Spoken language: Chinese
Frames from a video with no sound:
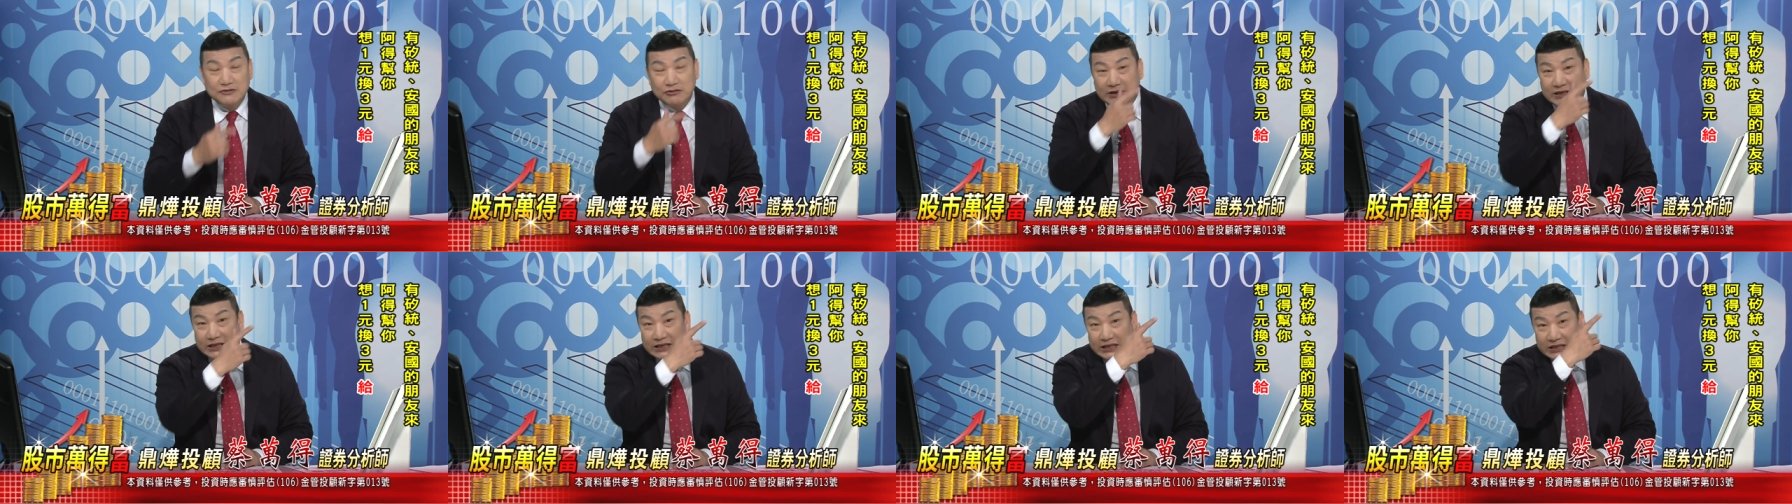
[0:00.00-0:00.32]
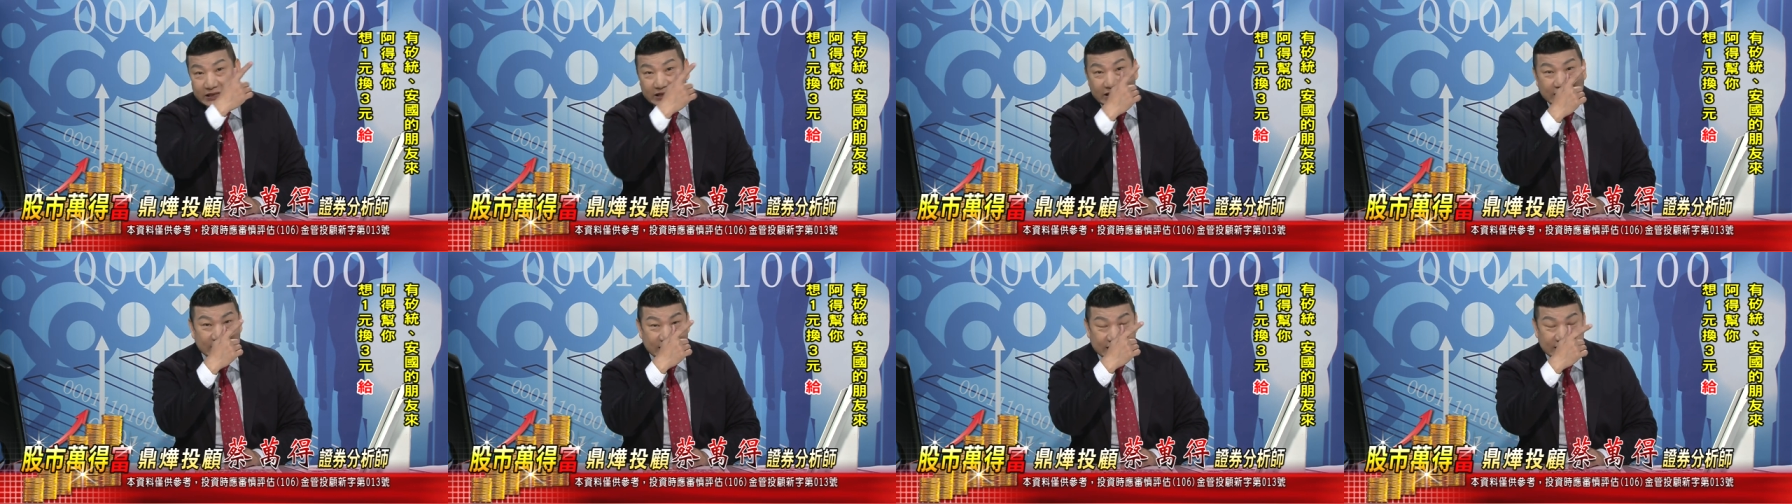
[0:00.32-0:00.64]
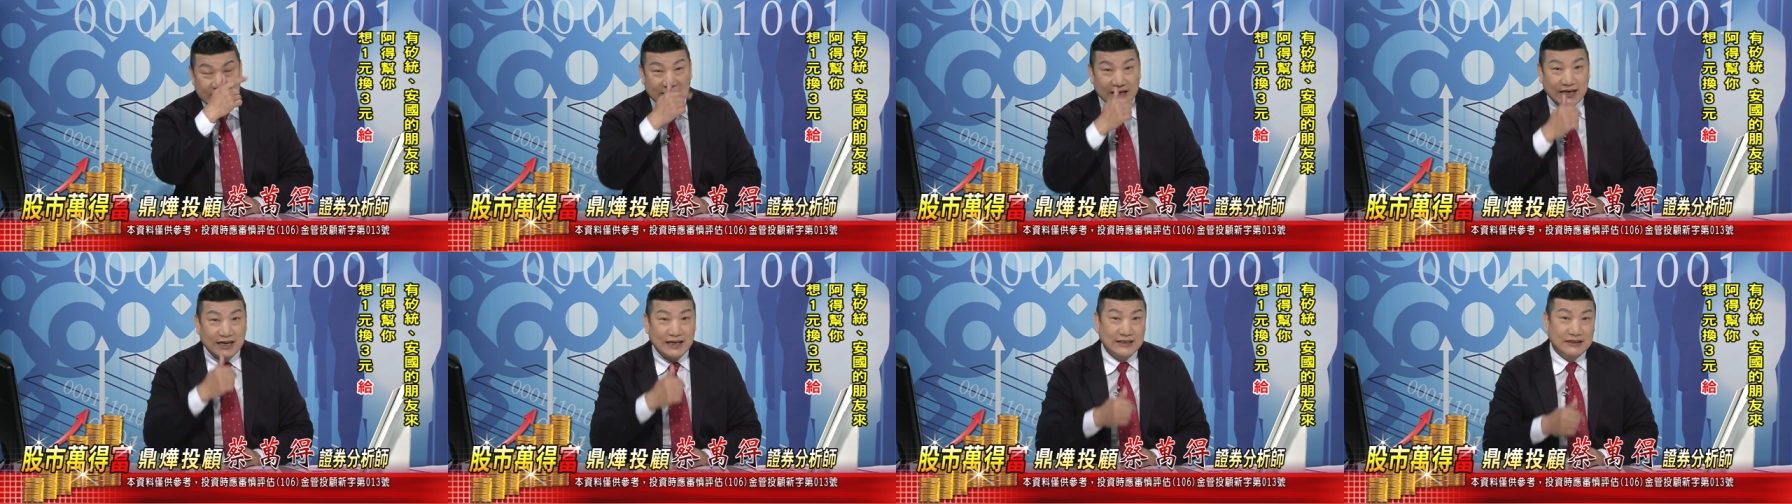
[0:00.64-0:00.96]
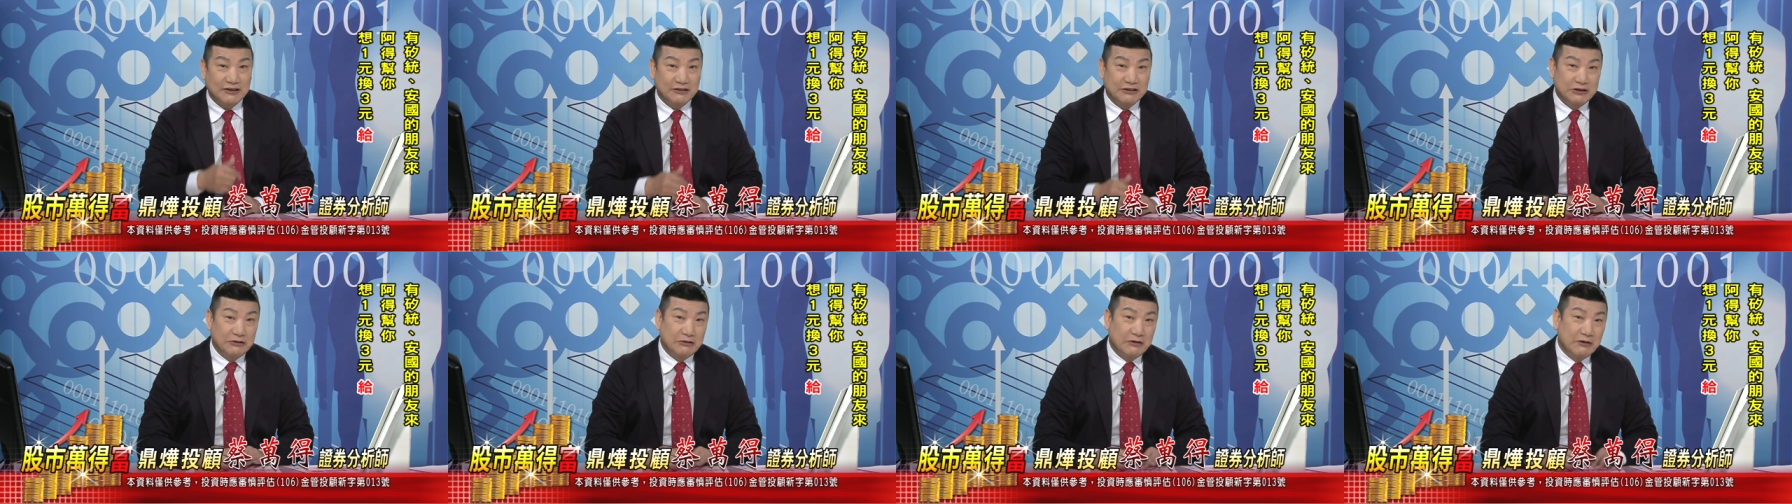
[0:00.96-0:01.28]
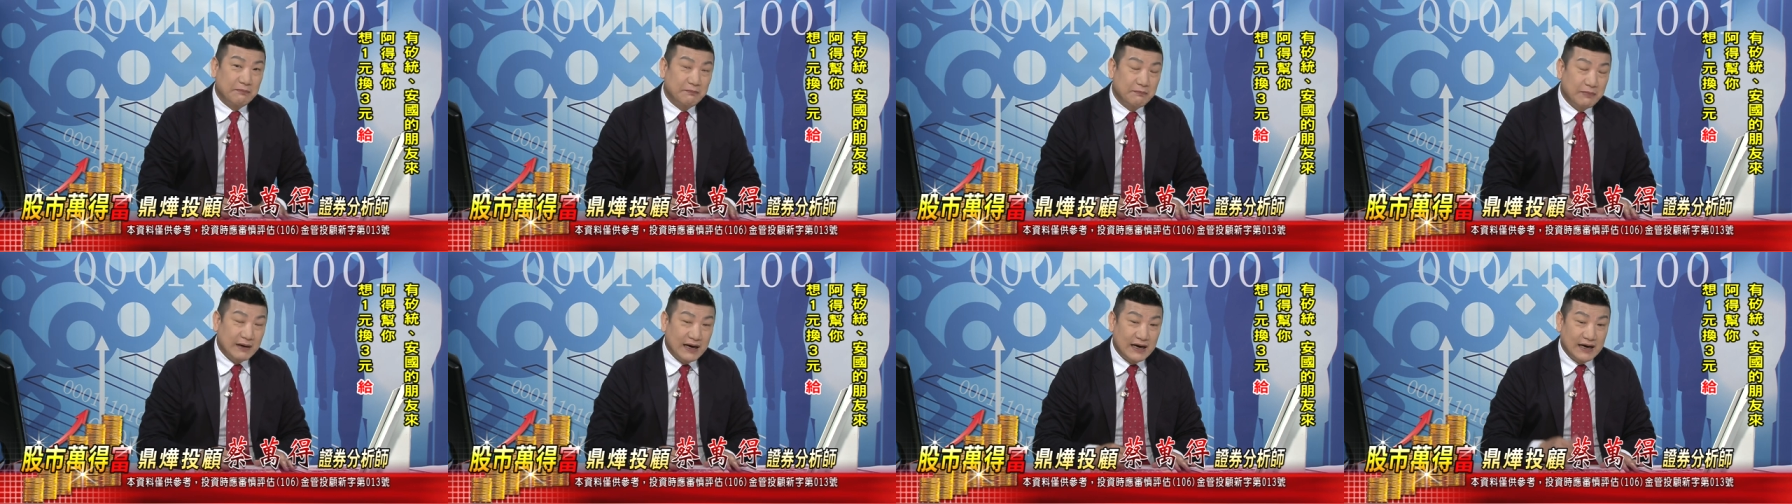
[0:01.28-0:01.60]
因为你以前看到一
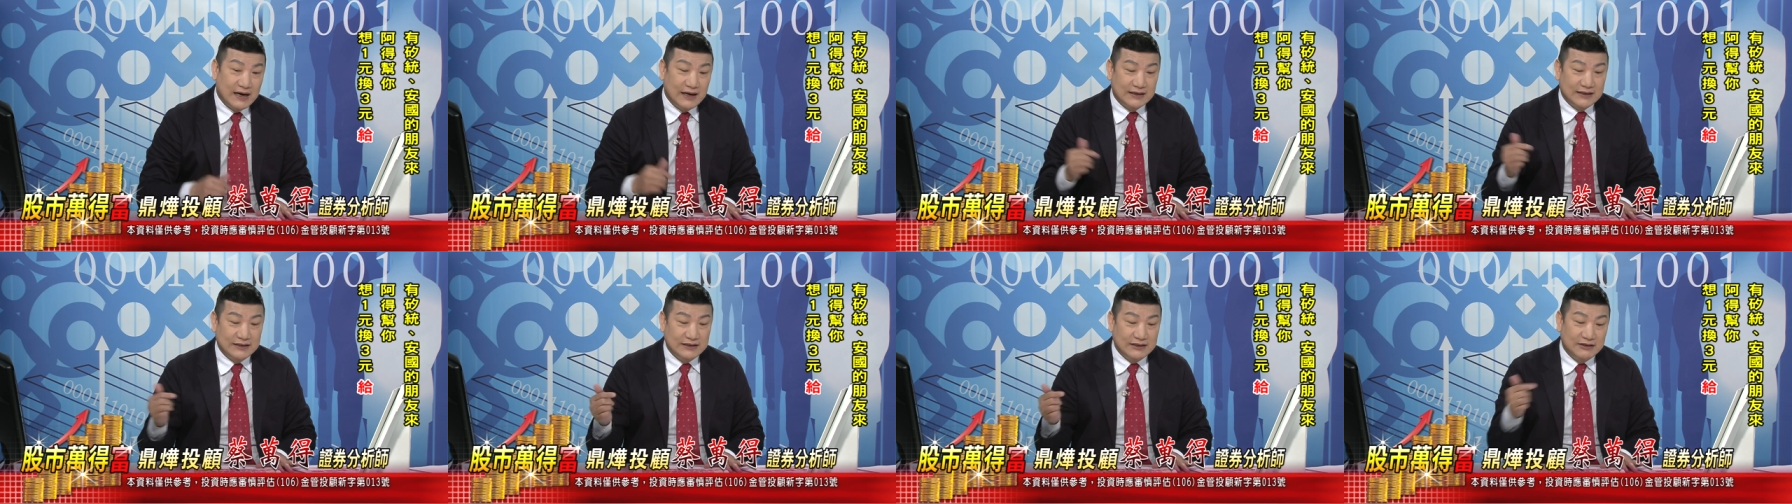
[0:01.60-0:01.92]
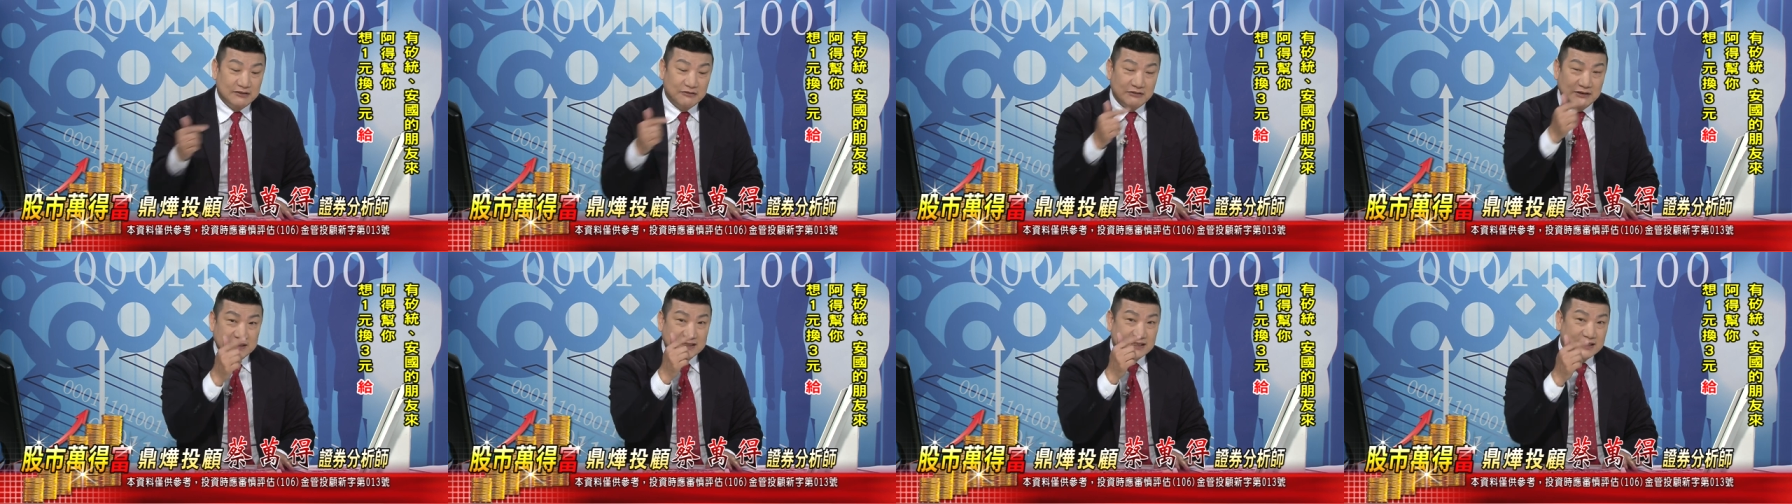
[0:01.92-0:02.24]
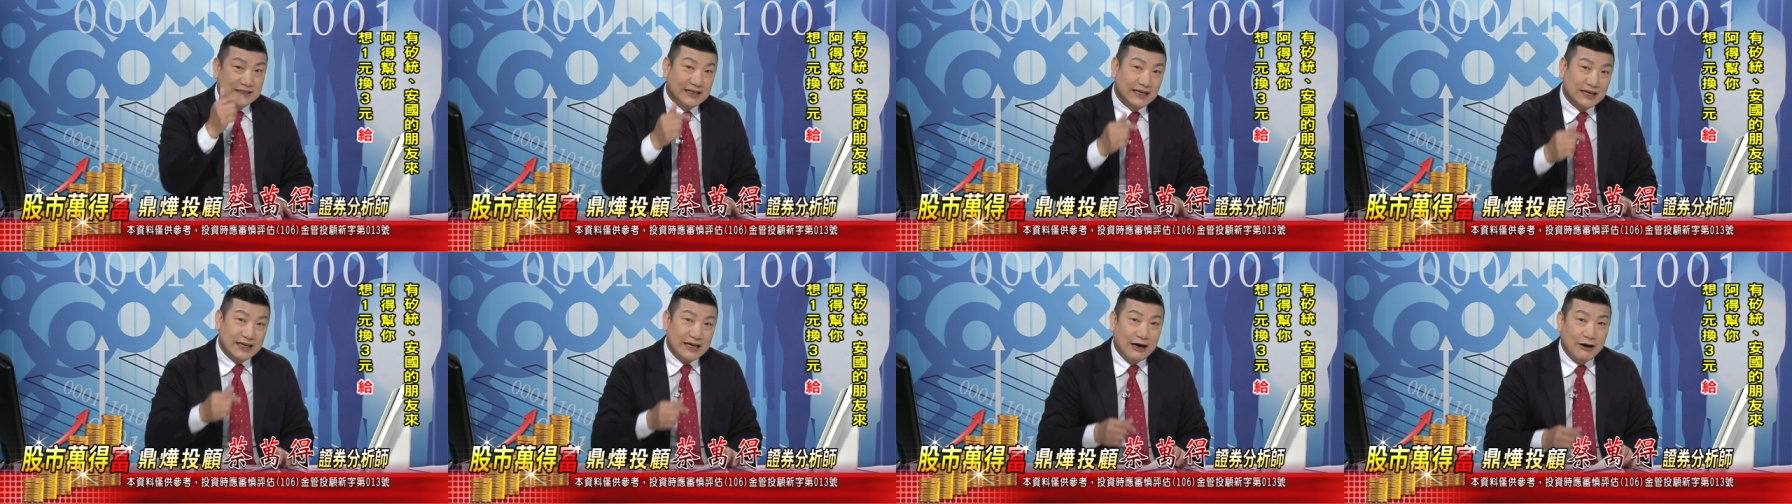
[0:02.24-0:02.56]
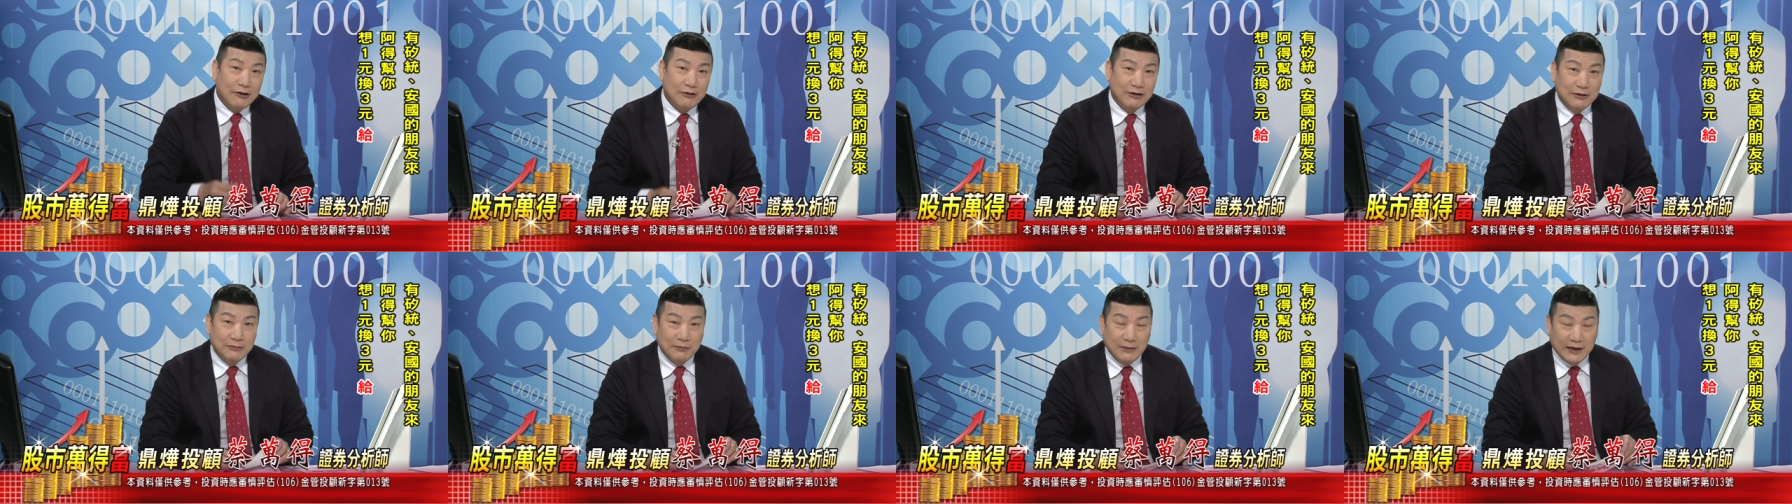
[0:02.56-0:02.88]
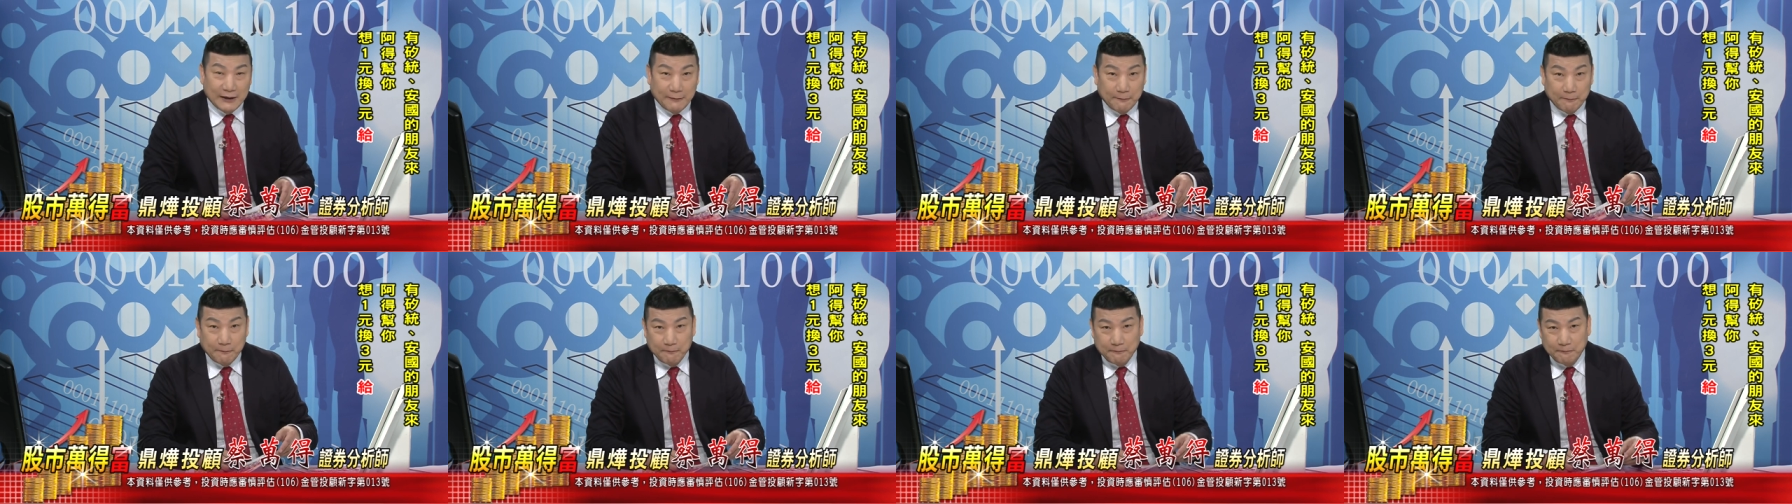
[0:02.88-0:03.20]
万八，你认为现在高了
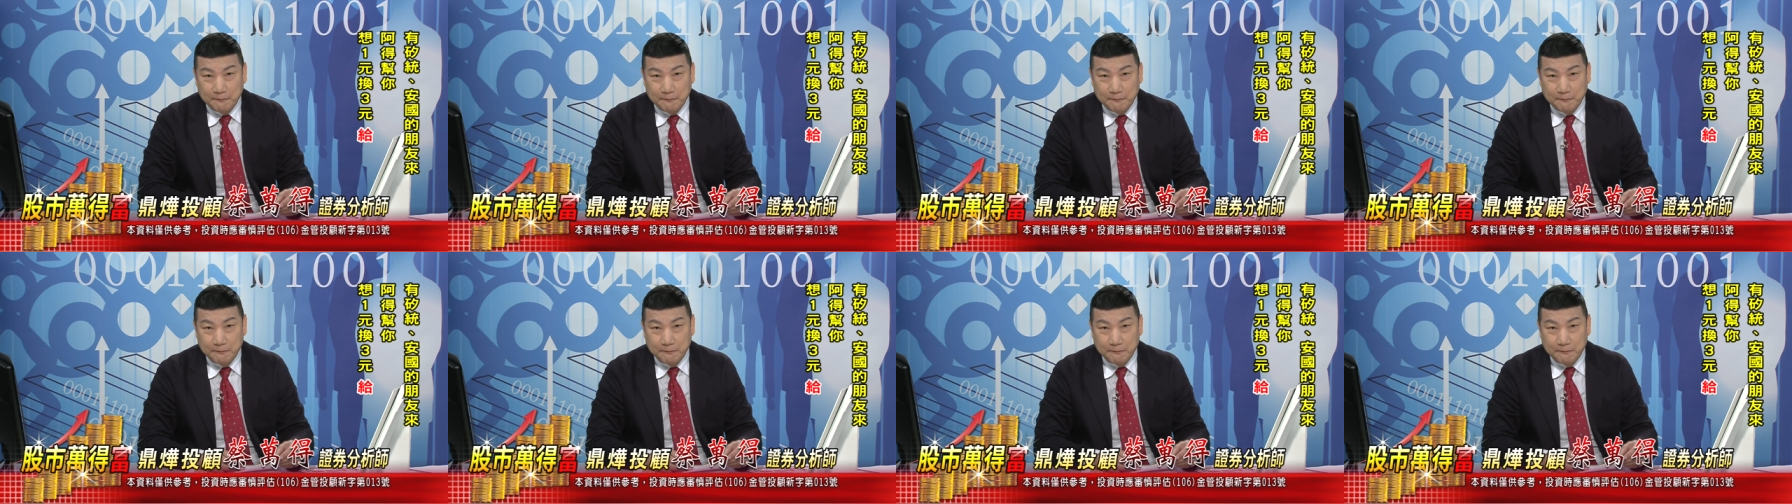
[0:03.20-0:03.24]
嘛？